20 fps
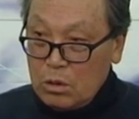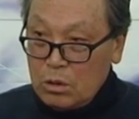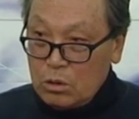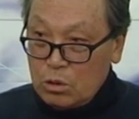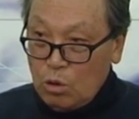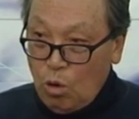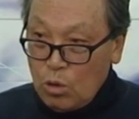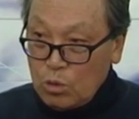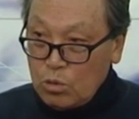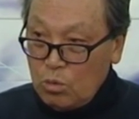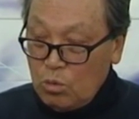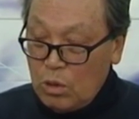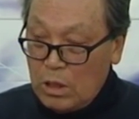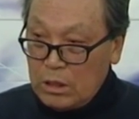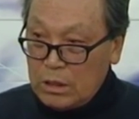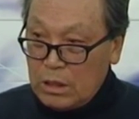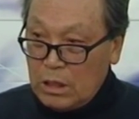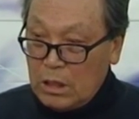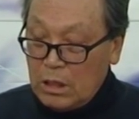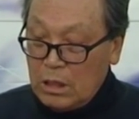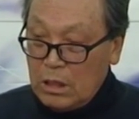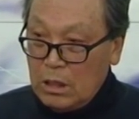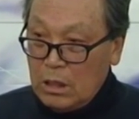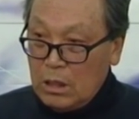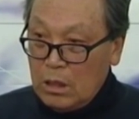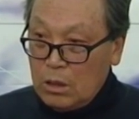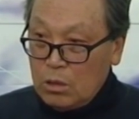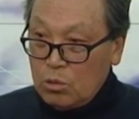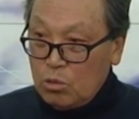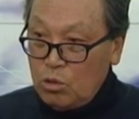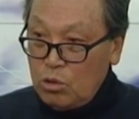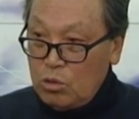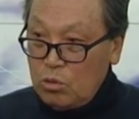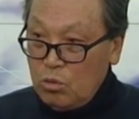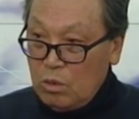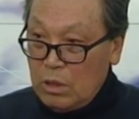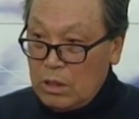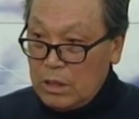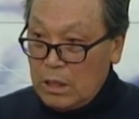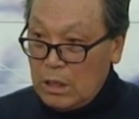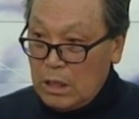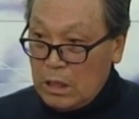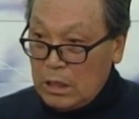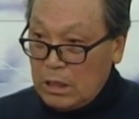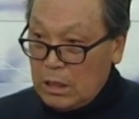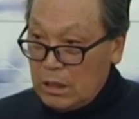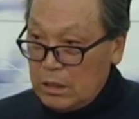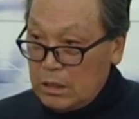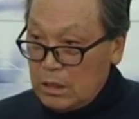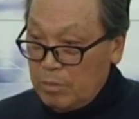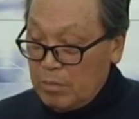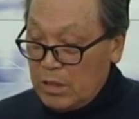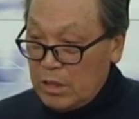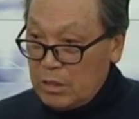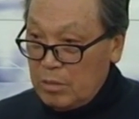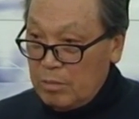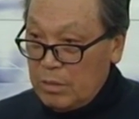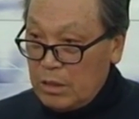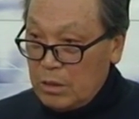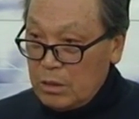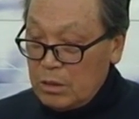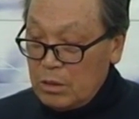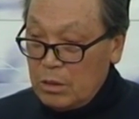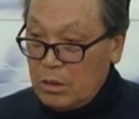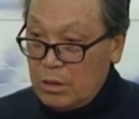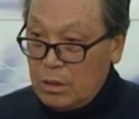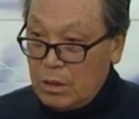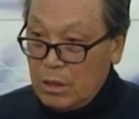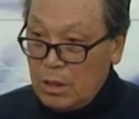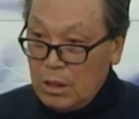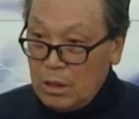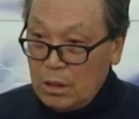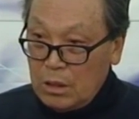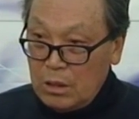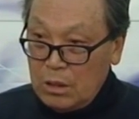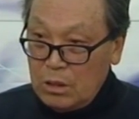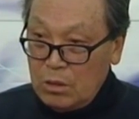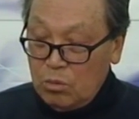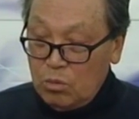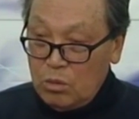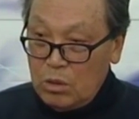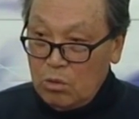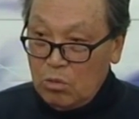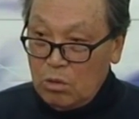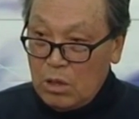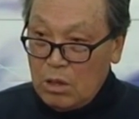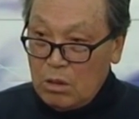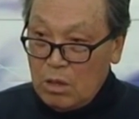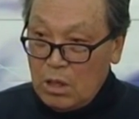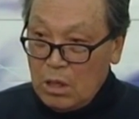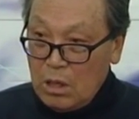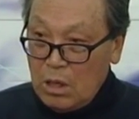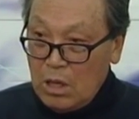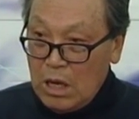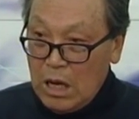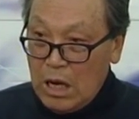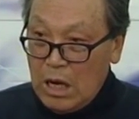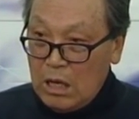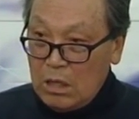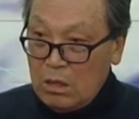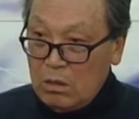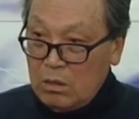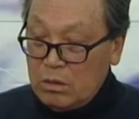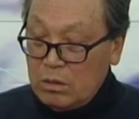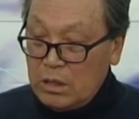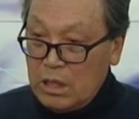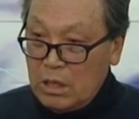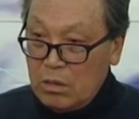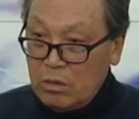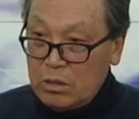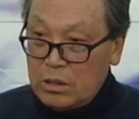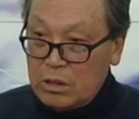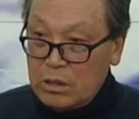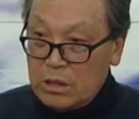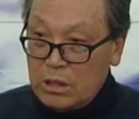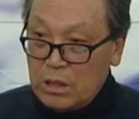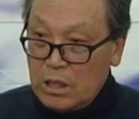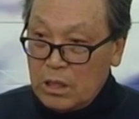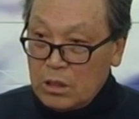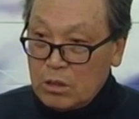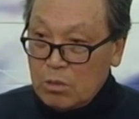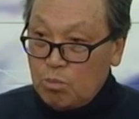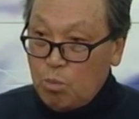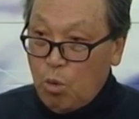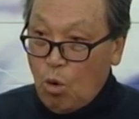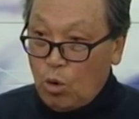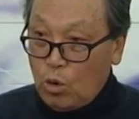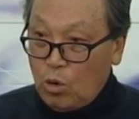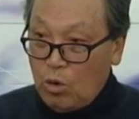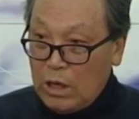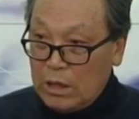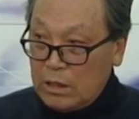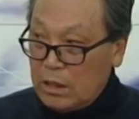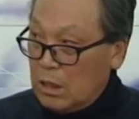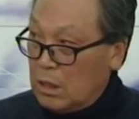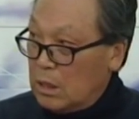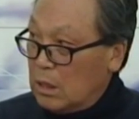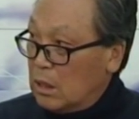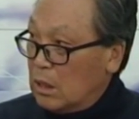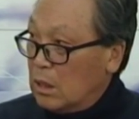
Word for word: 소중하다. 귀중하다. 아까 이제 말씀한 것처럼 했는데 네. 그런데 우리 노안과 한어 그대로 진행해서 복유하다.